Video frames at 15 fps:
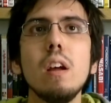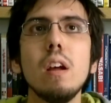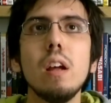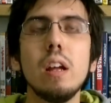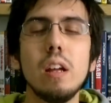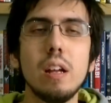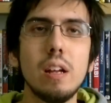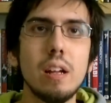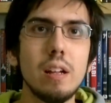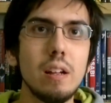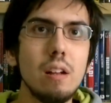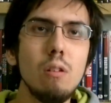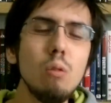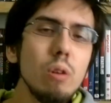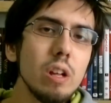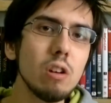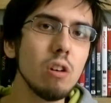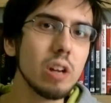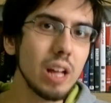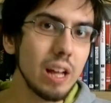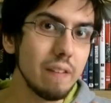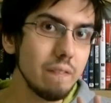Eh, l'unico
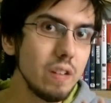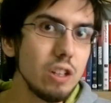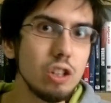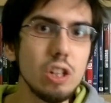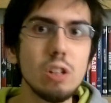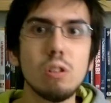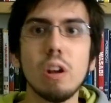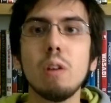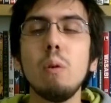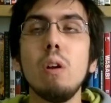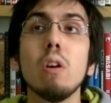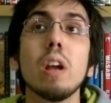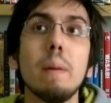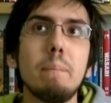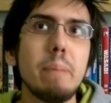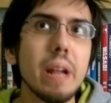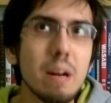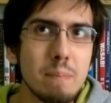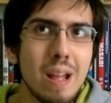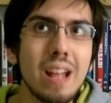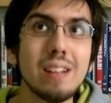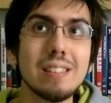che vi cito è quello che per
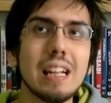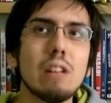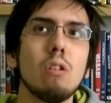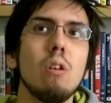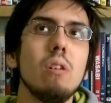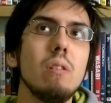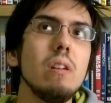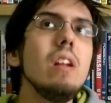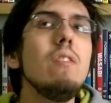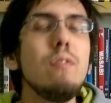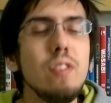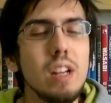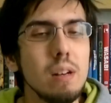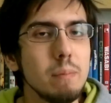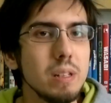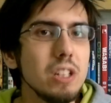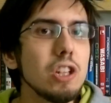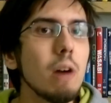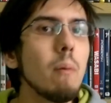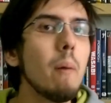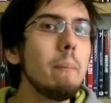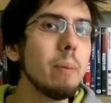me è stato il film,
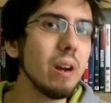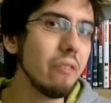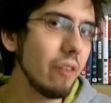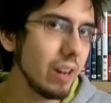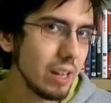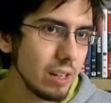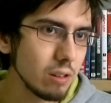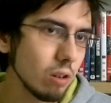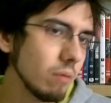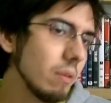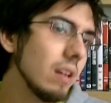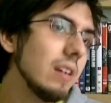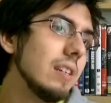diciamo, preferito.